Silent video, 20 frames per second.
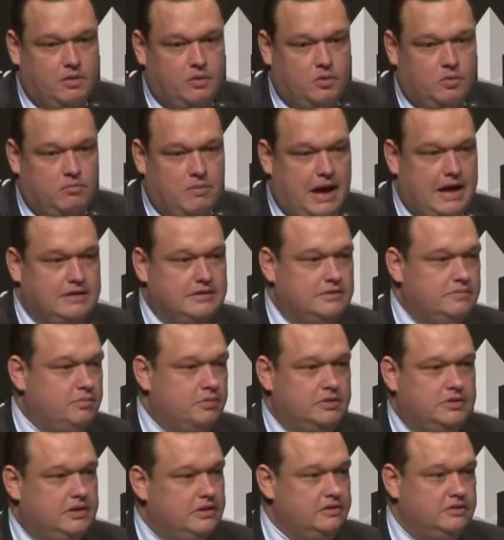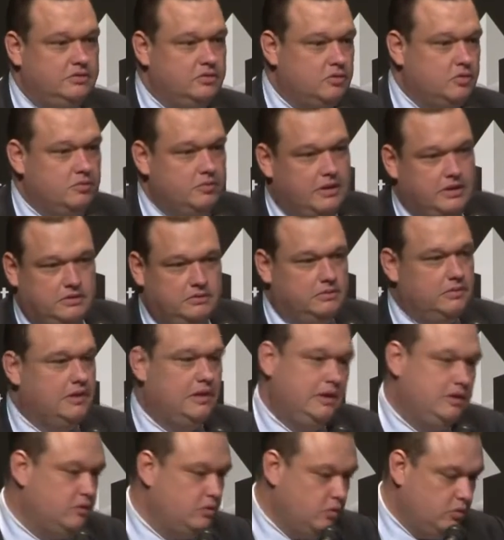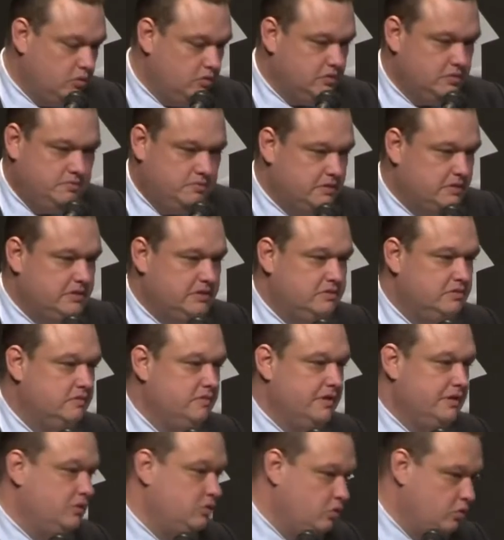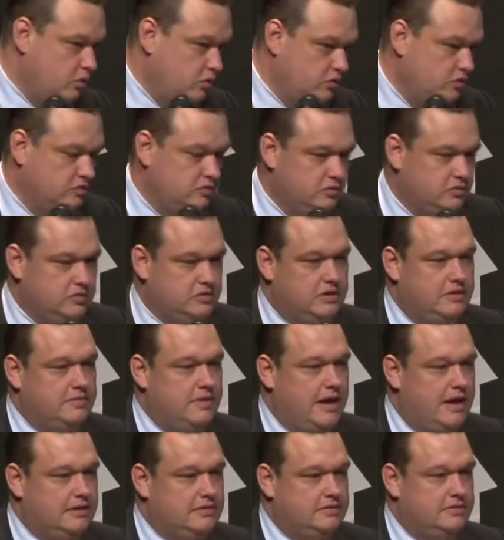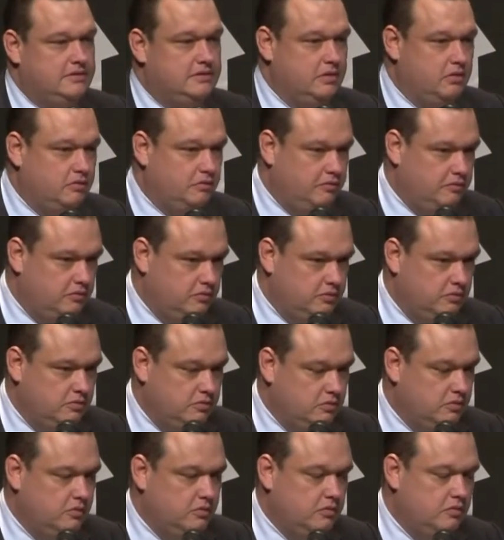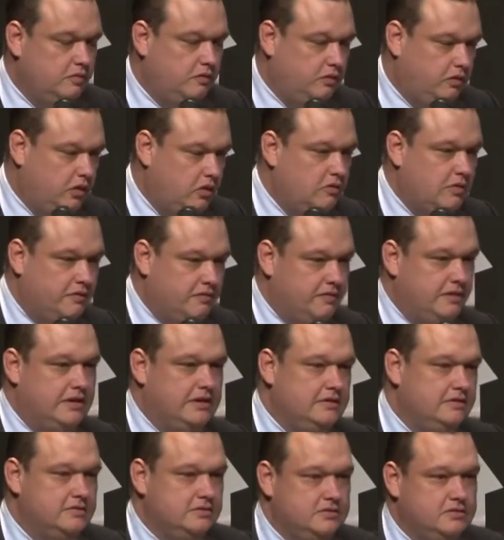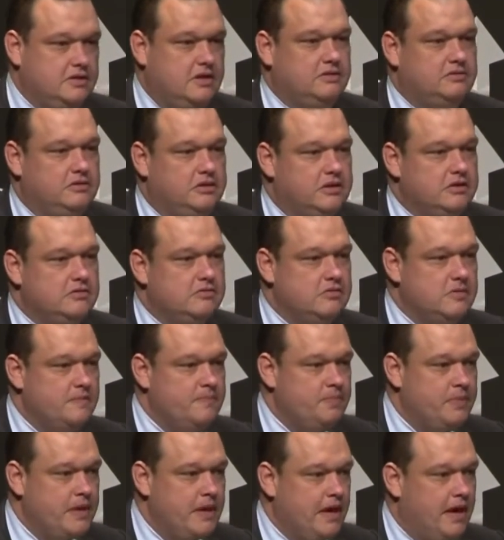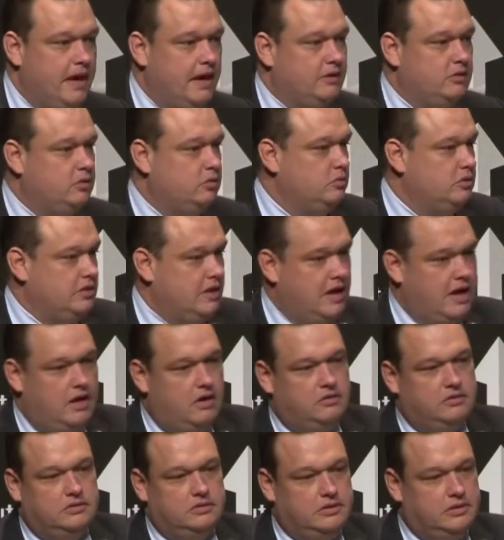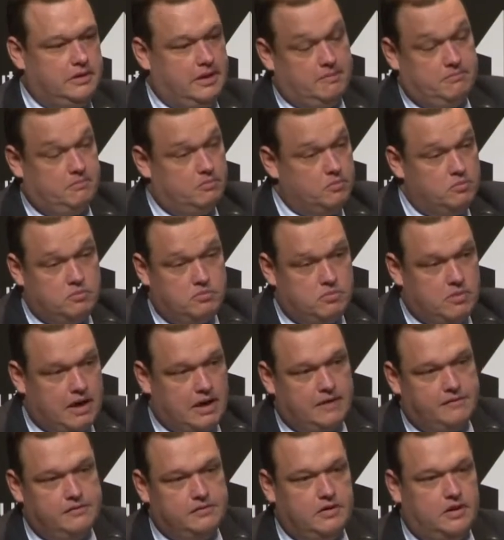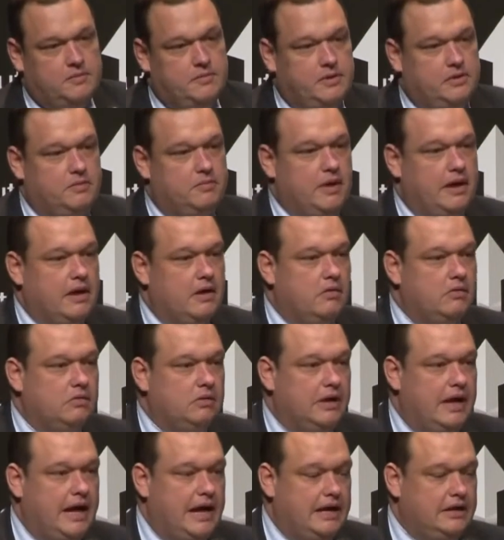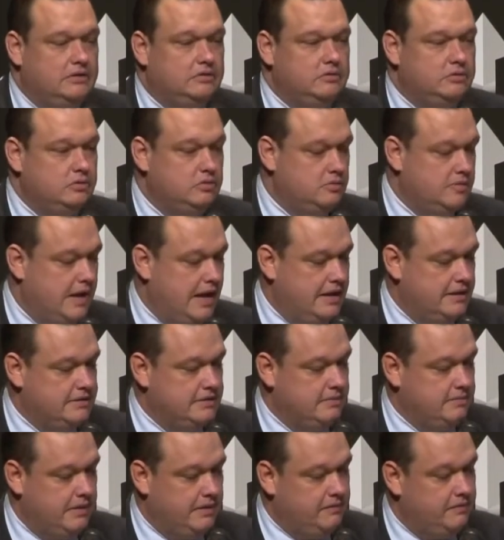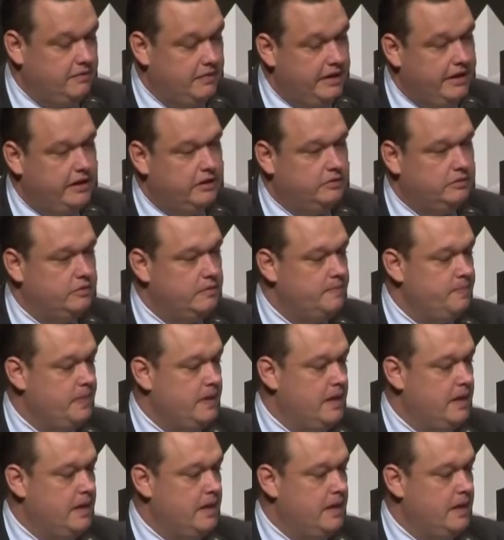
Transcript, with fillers: O mais importante documento que todos precisam ver todos os trimestres é o, o, o flow of funds nos Estados Unidos. É total, é maravilhosamente bem calculado, tudo mais, né, bem feito,